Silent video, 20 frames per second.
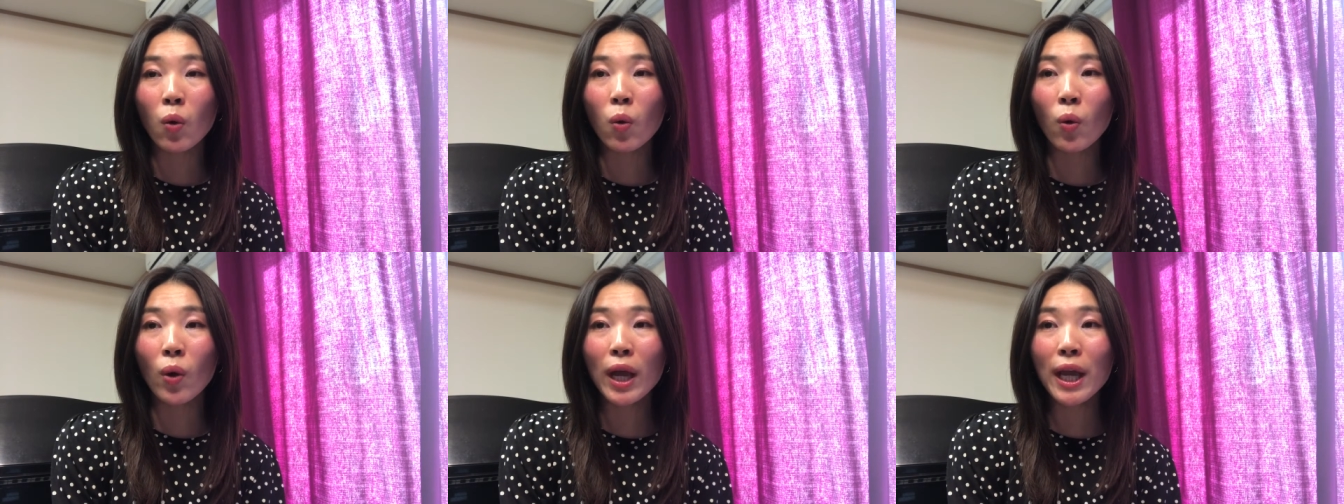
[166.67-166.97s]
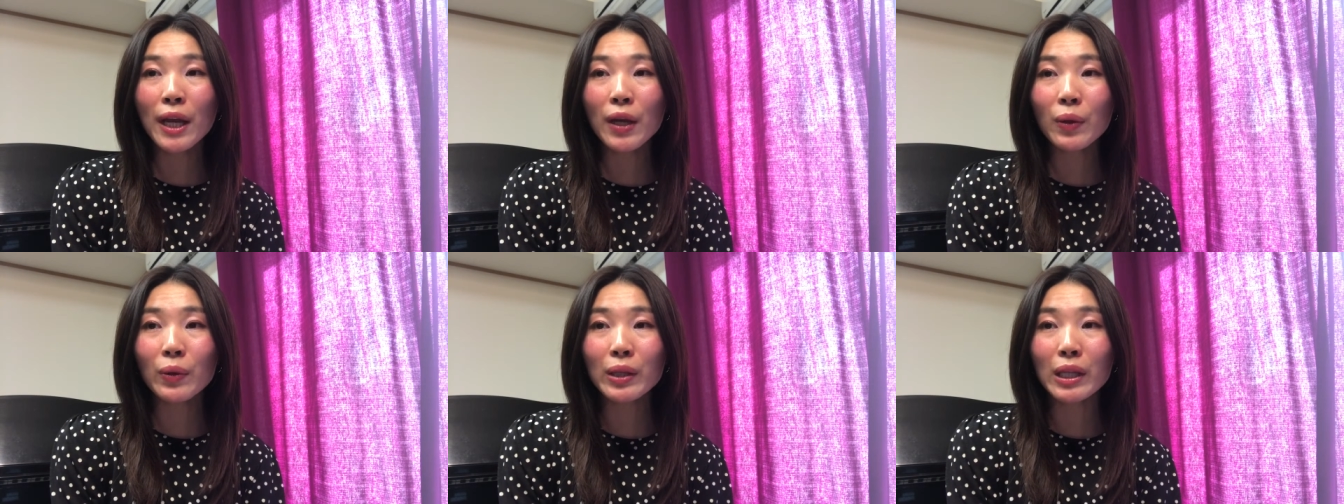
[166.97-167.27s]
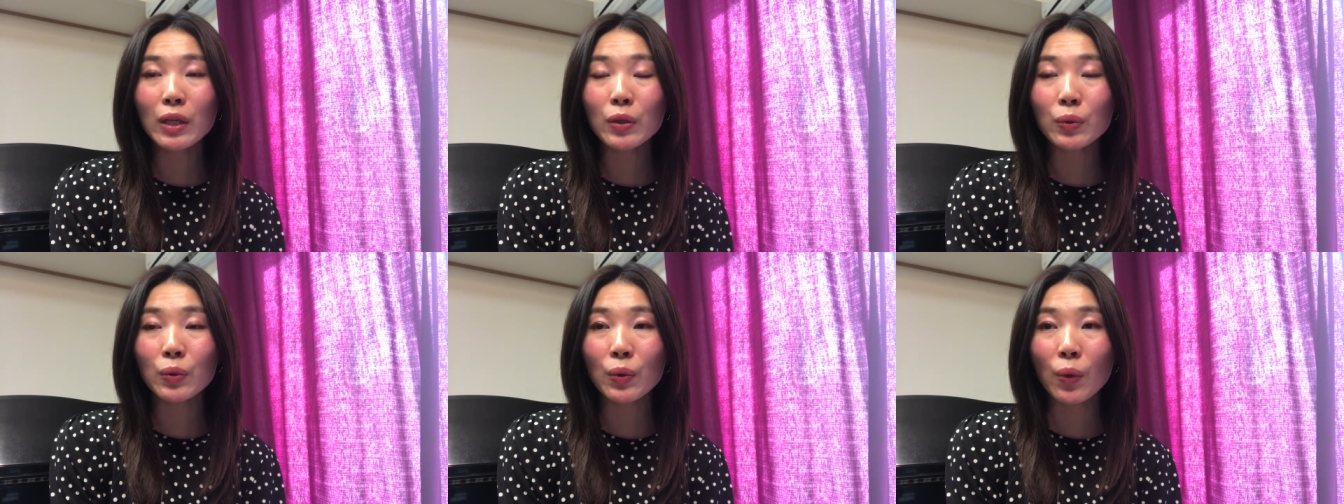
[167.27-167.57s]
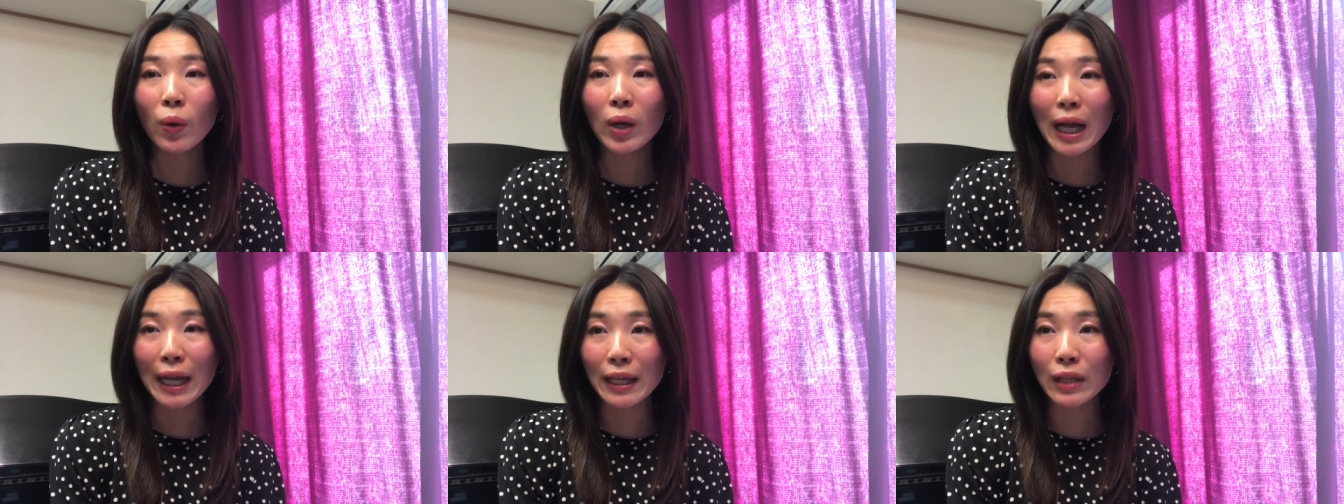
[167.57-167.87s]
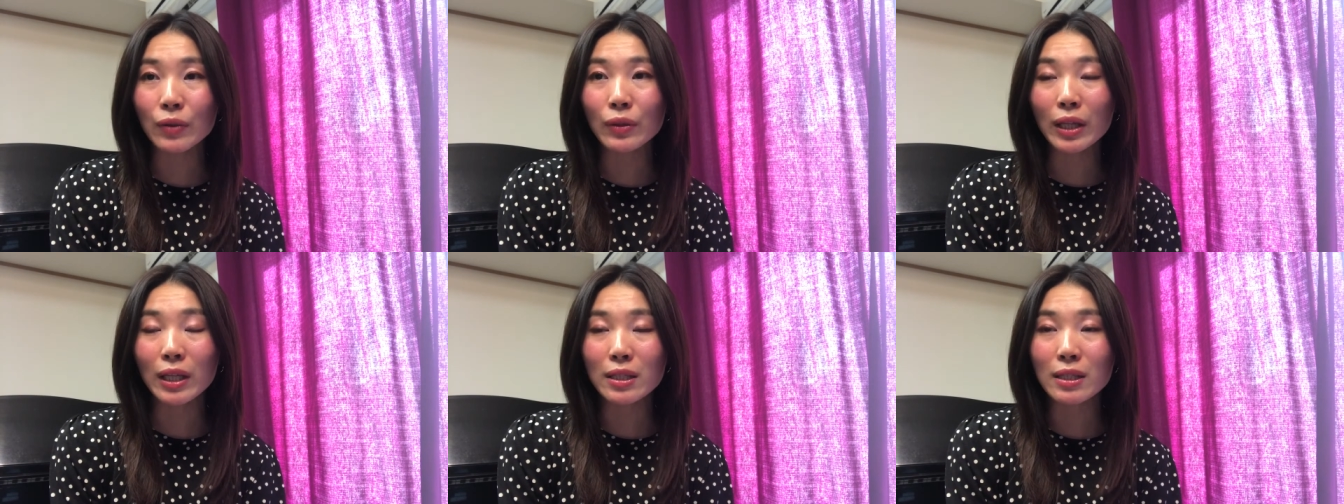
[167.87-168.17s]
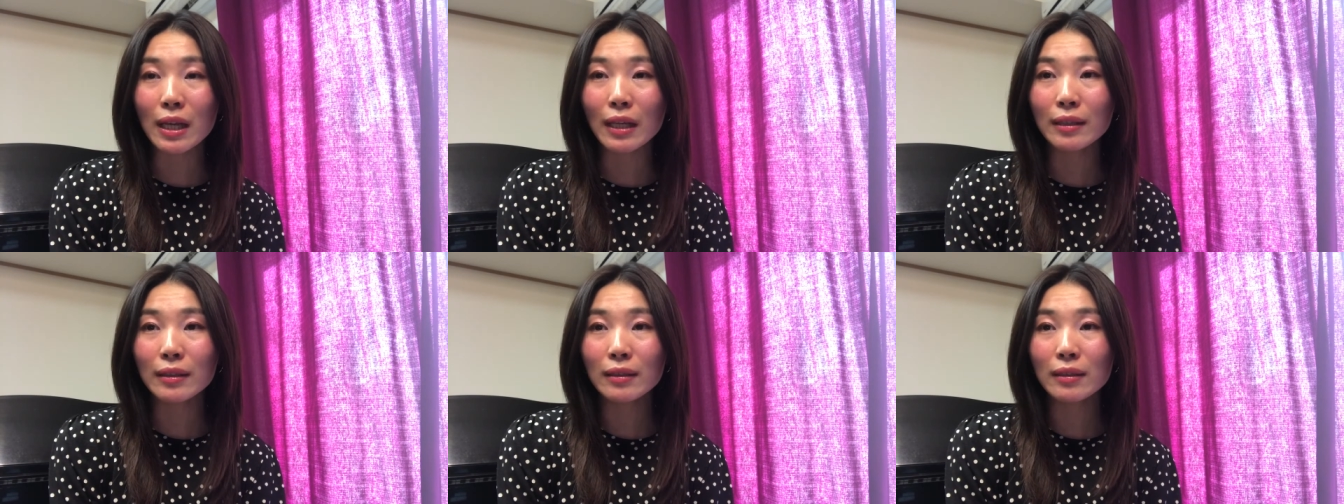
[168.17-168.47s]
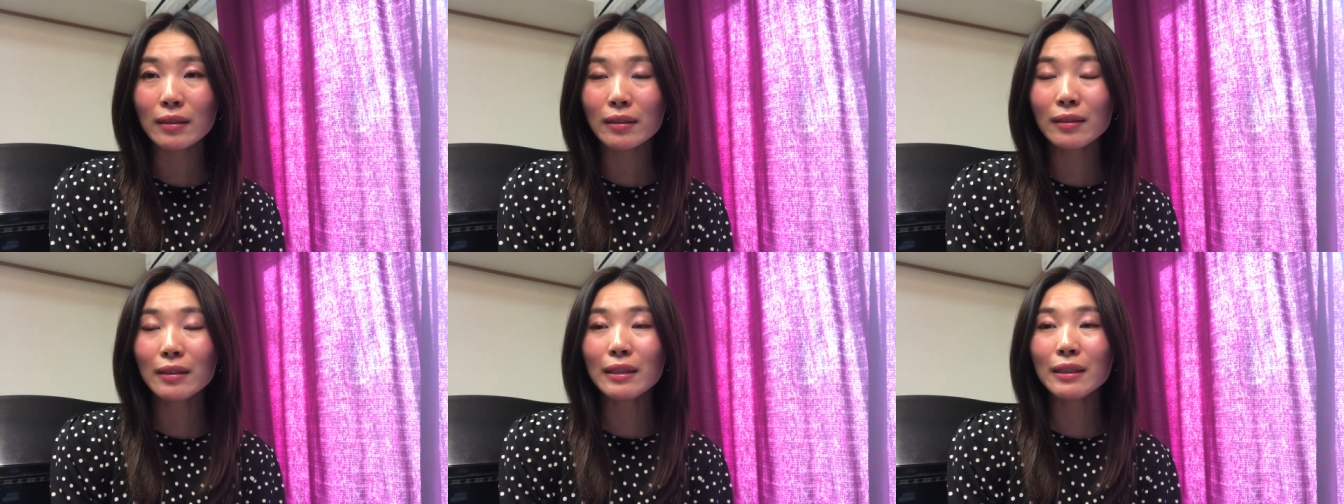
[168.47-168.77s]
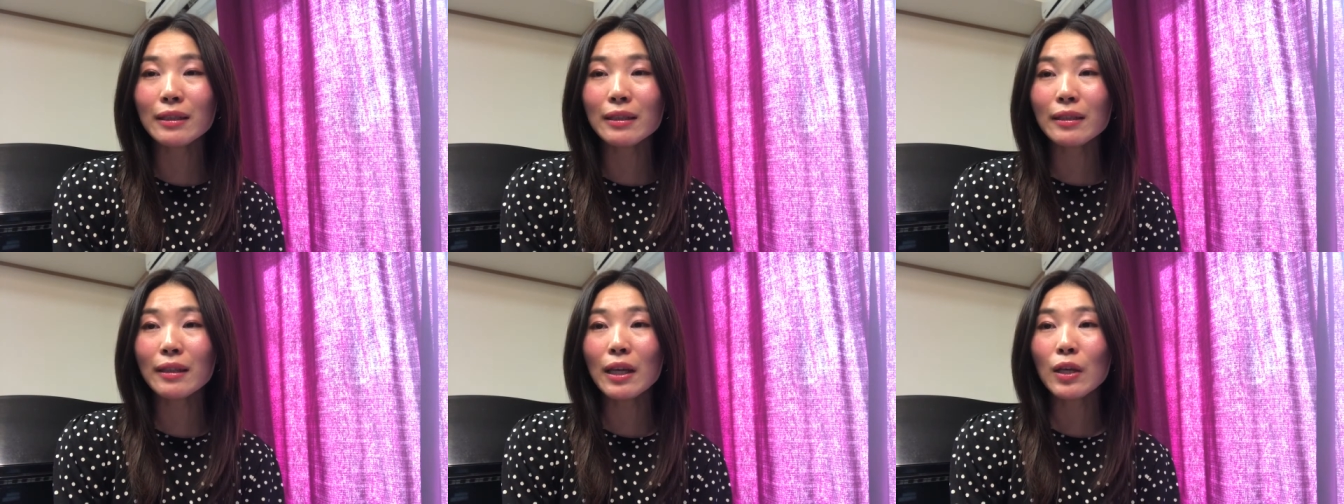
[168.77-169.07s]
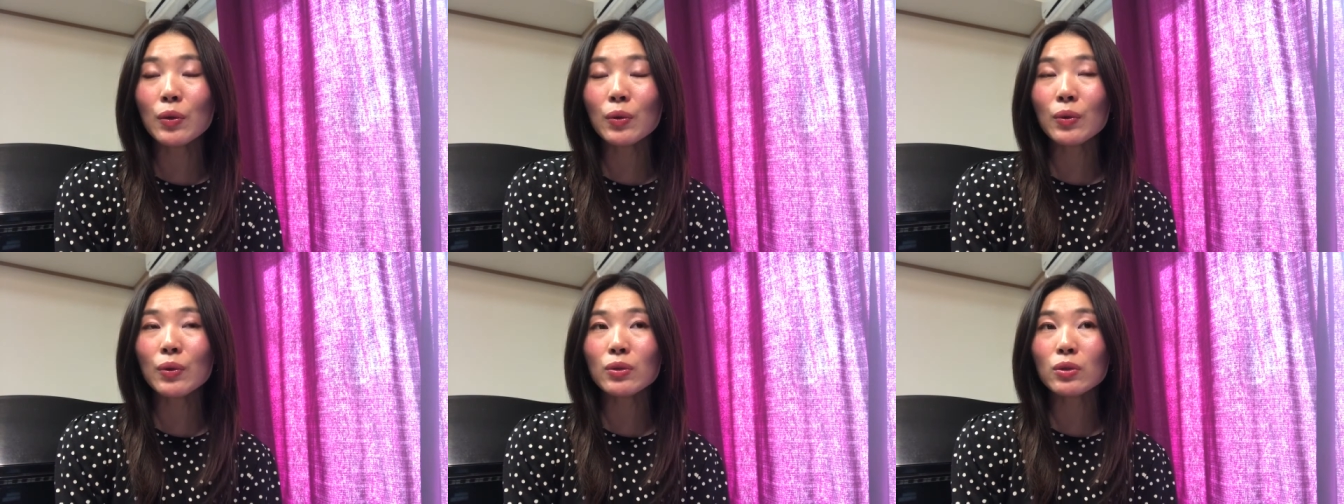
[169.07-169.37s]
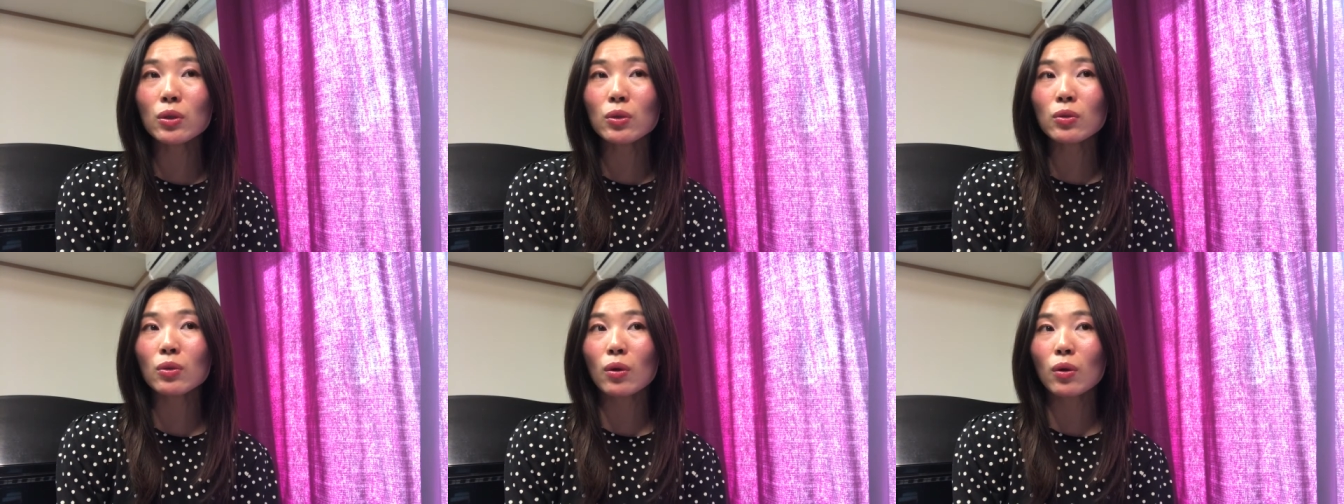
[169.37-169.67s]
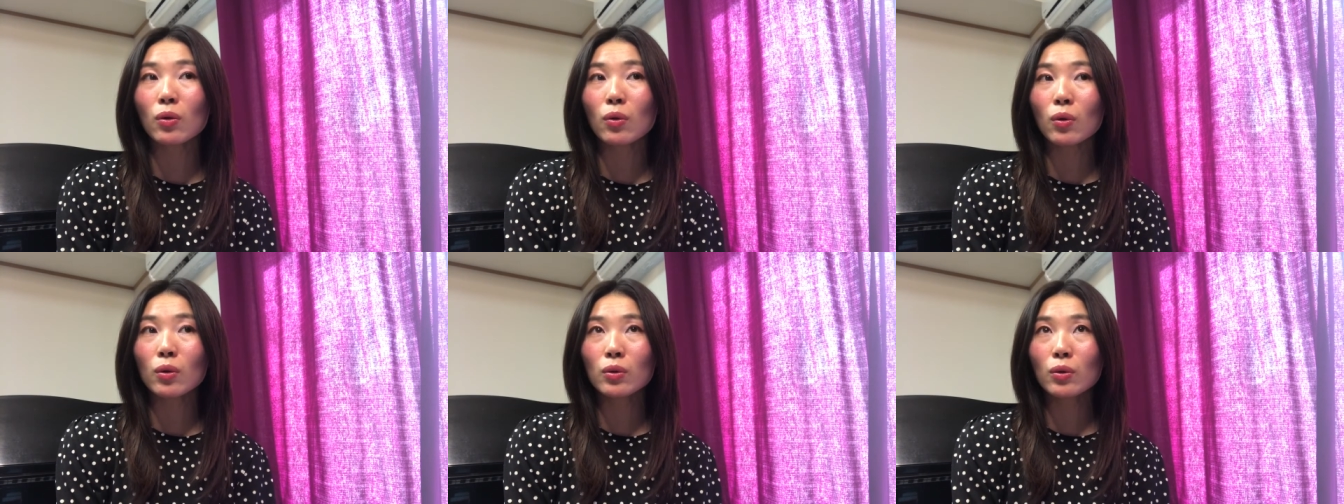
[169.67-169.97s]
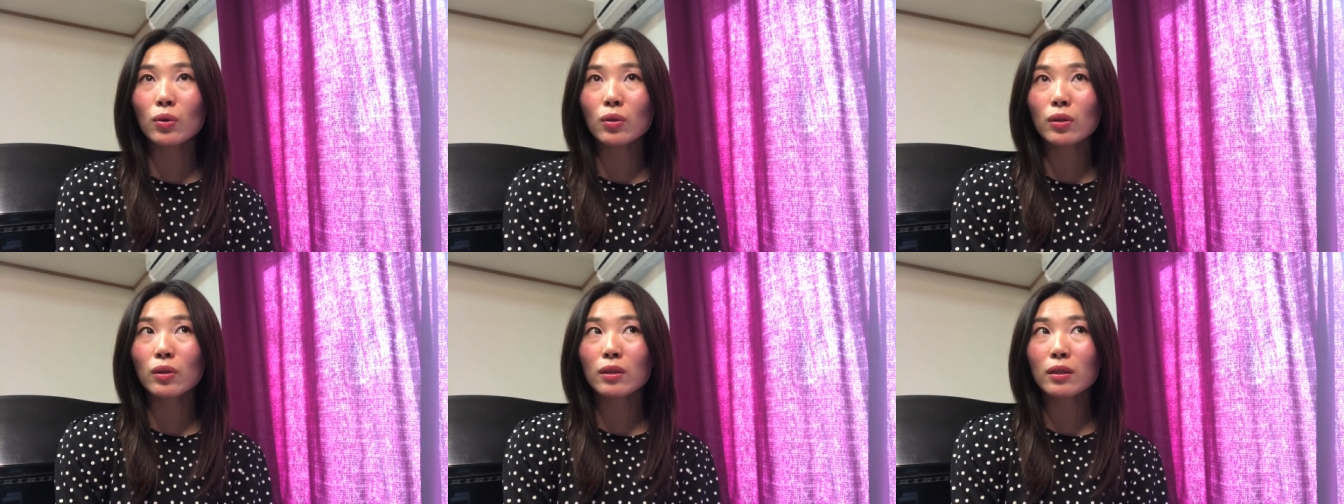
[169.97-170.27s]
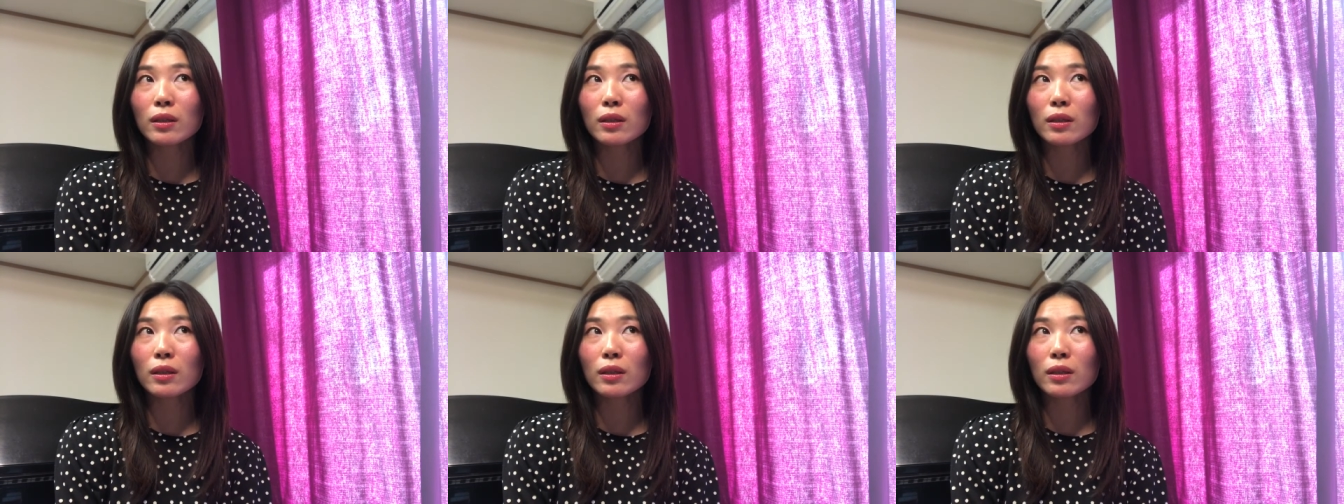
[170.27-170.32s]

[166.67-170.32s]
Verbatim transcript: ご遠慮なくお書きくださいっていうちょっとこの